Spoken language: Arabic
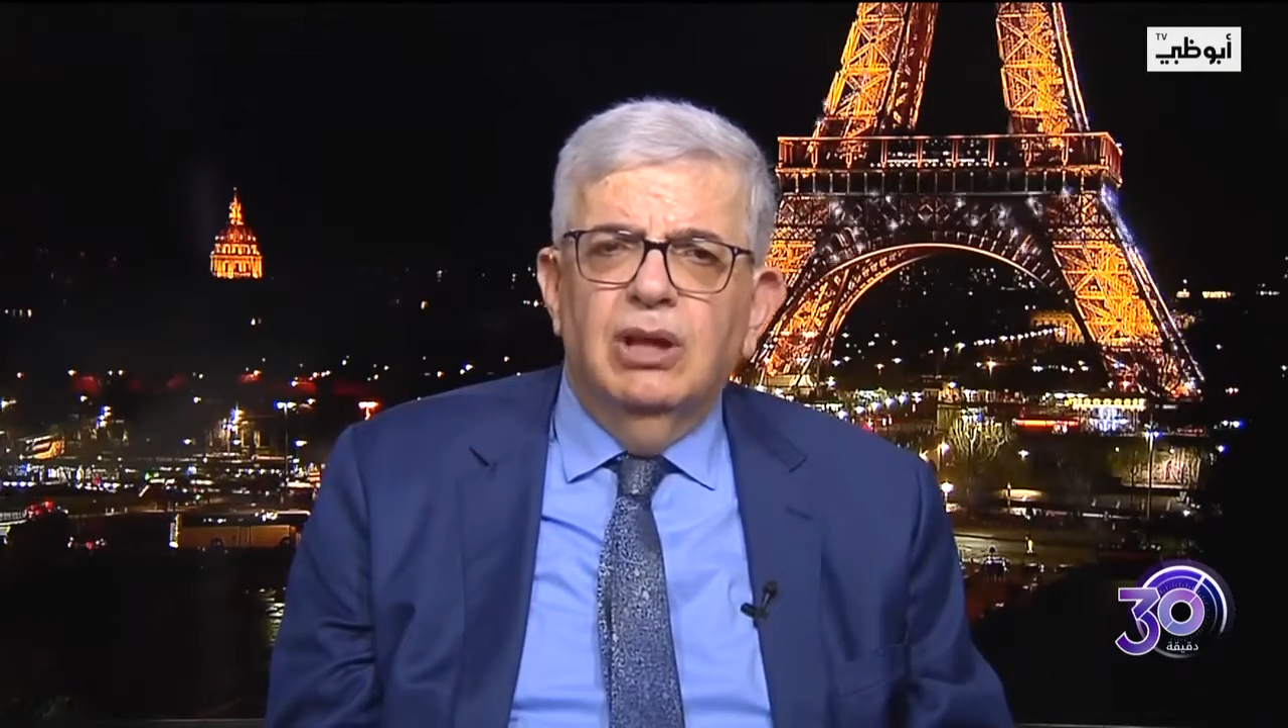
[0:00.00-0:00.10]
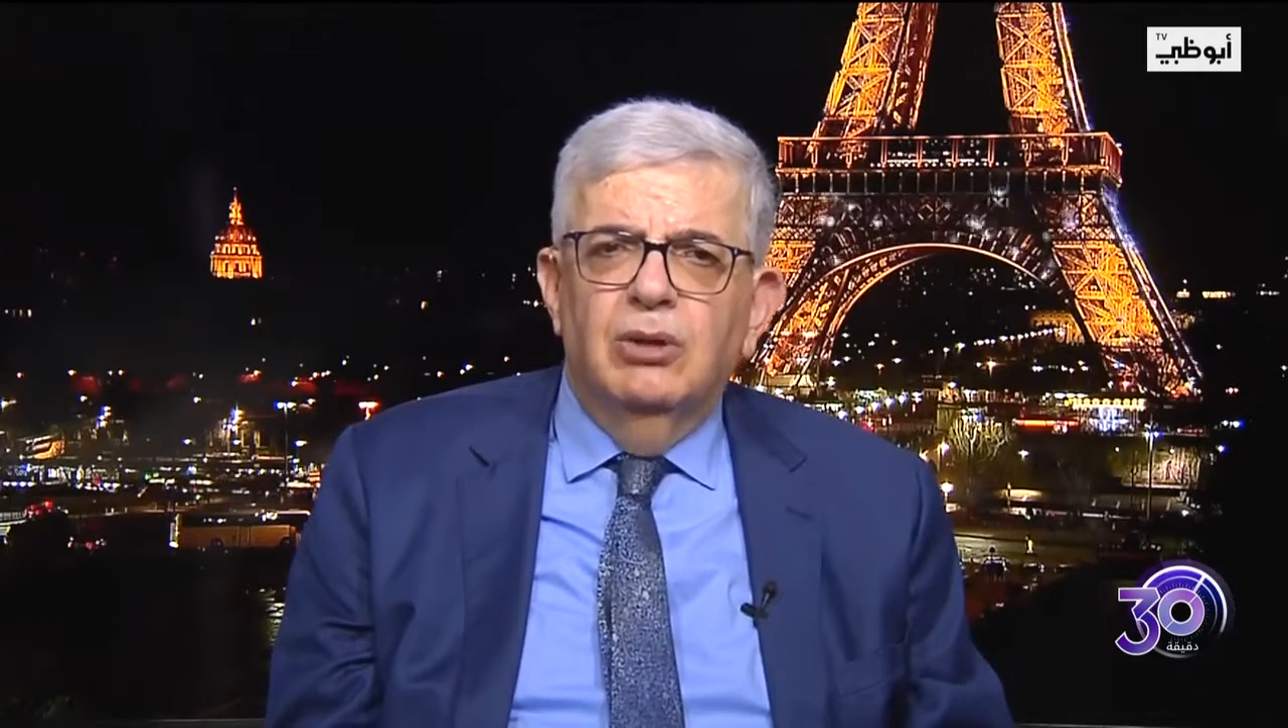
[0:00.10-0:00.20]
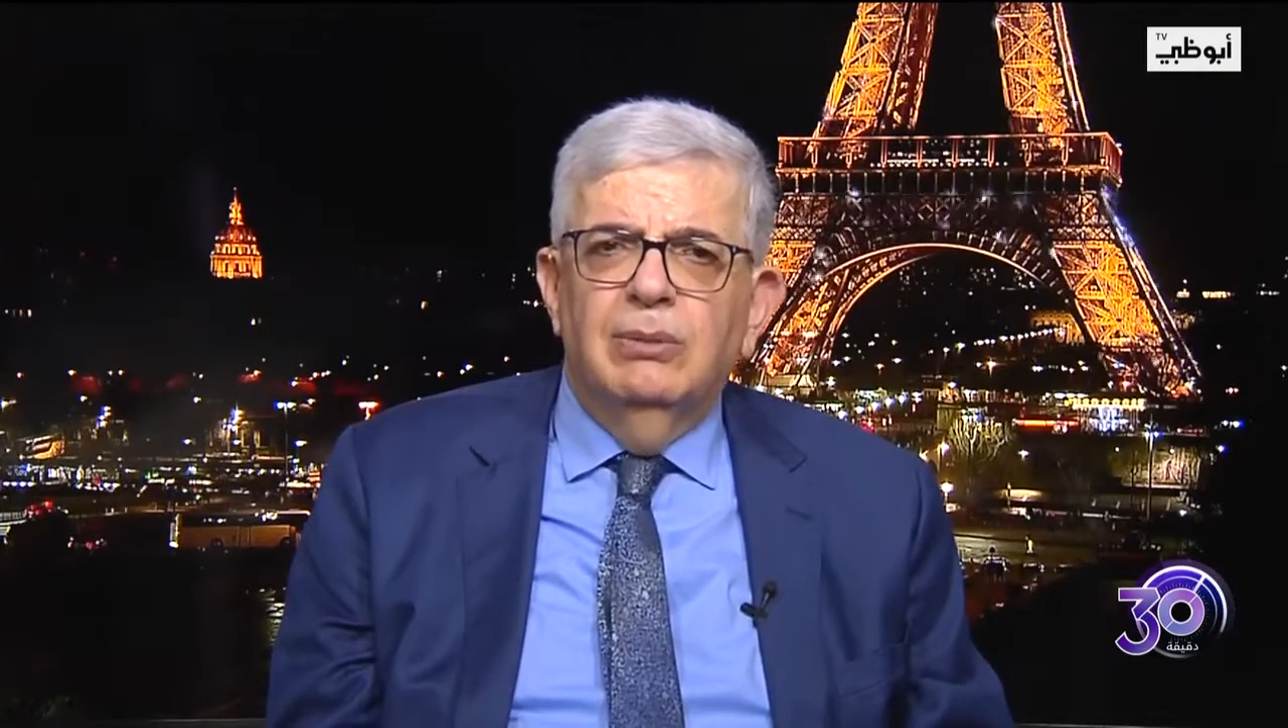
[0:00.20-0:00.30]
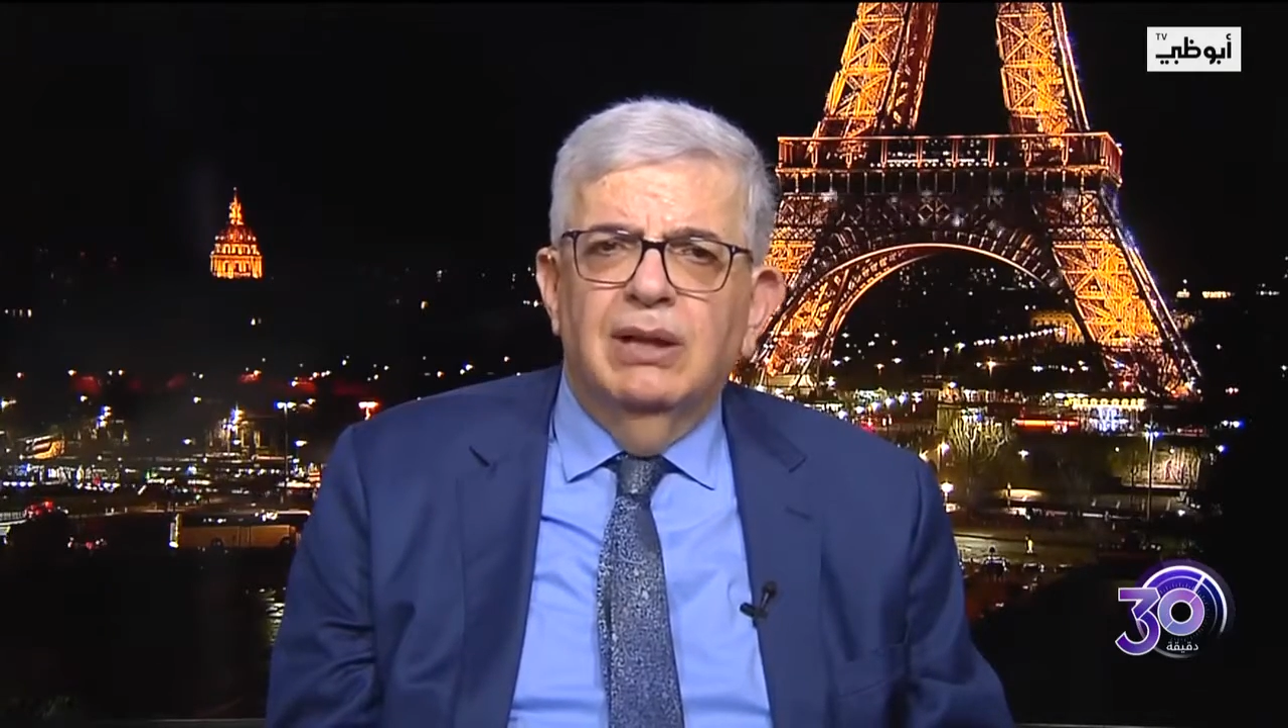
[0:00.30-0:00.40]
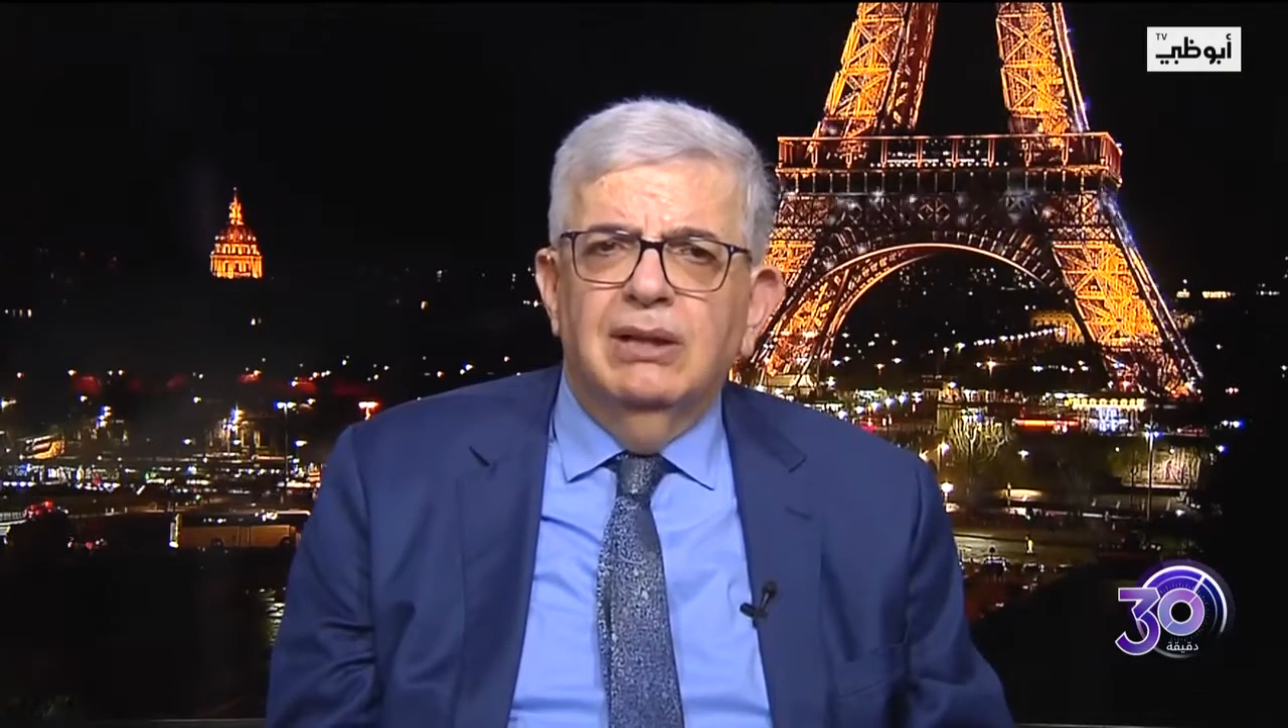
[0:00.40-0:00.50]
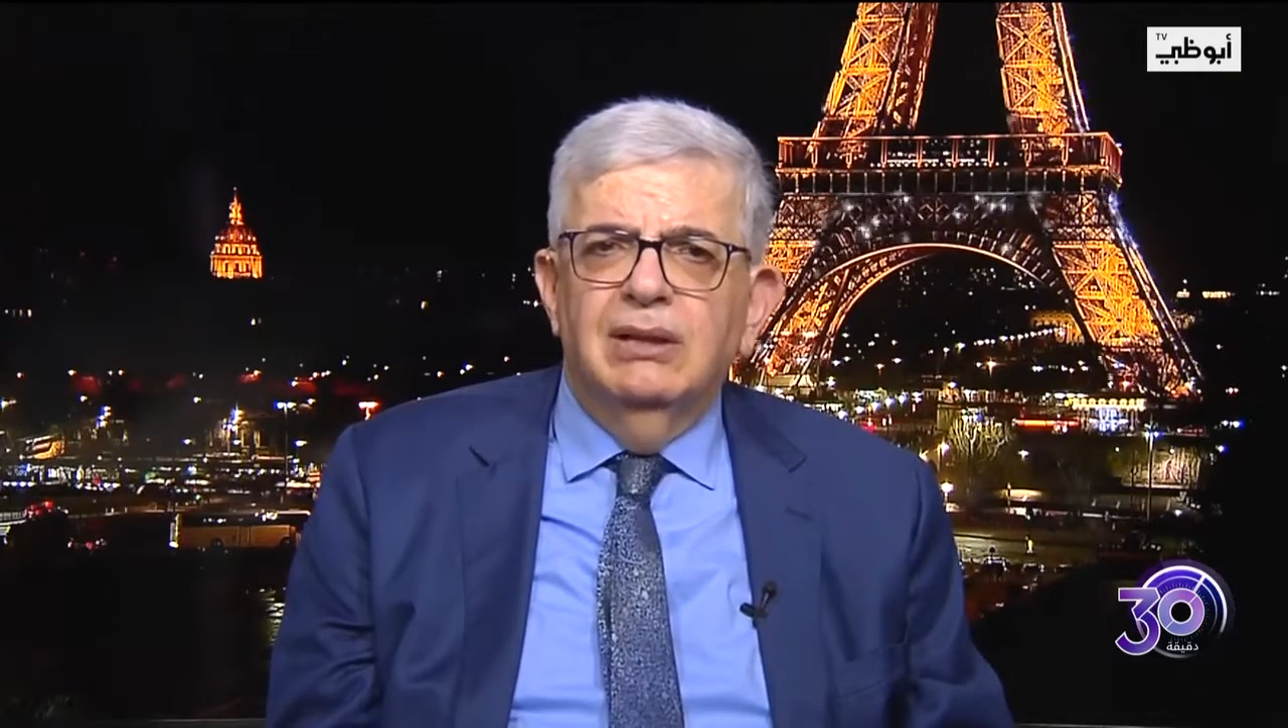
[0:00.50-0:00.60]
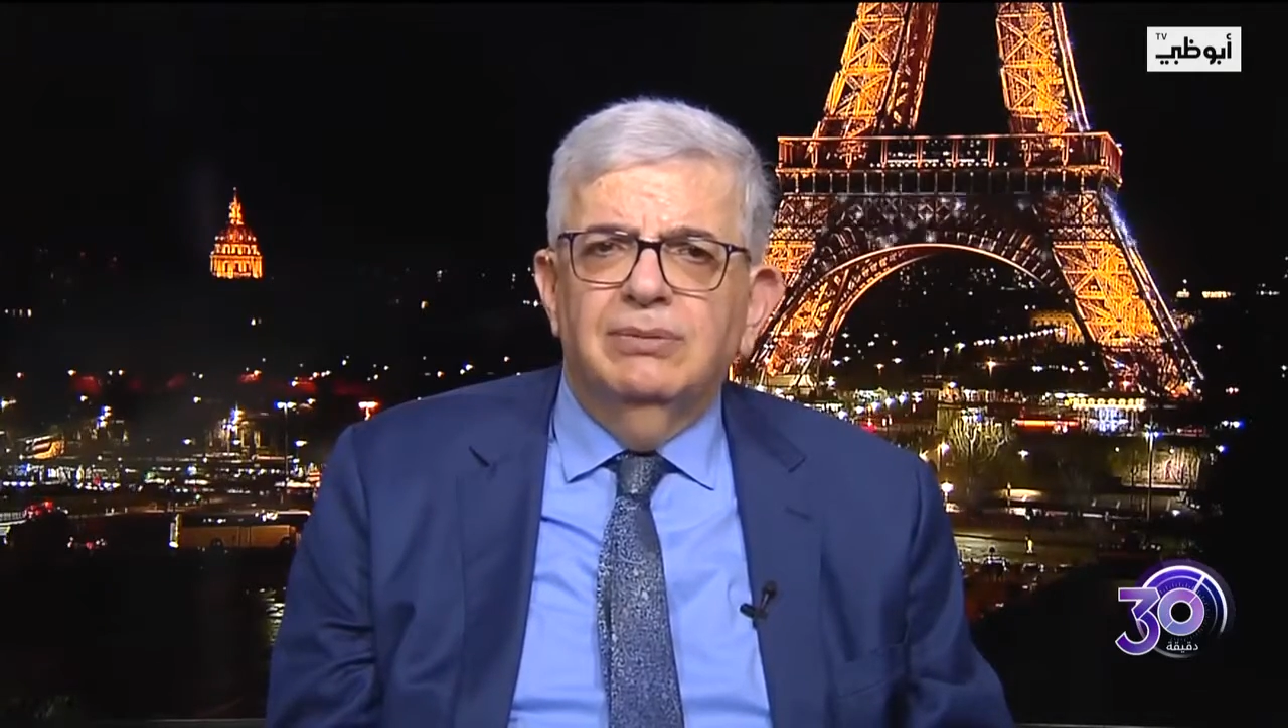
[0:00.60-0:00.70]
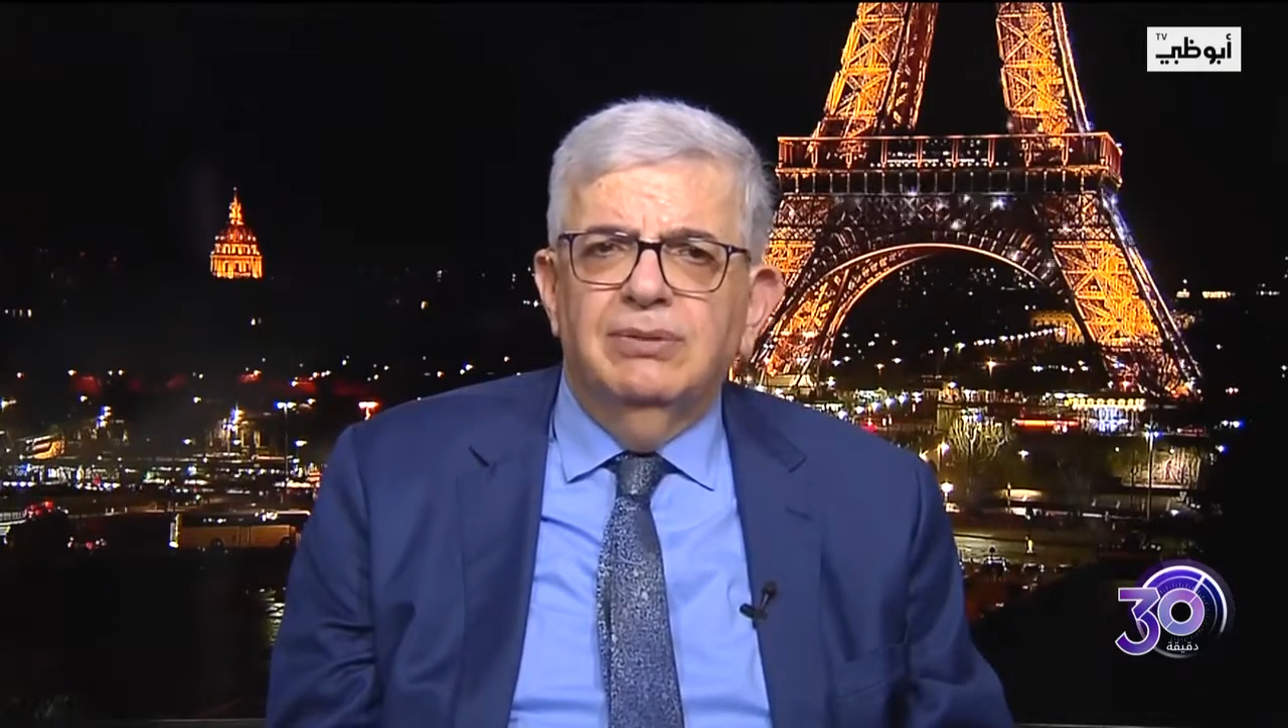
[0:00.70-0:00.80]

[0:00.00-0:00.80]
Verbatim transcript: دوما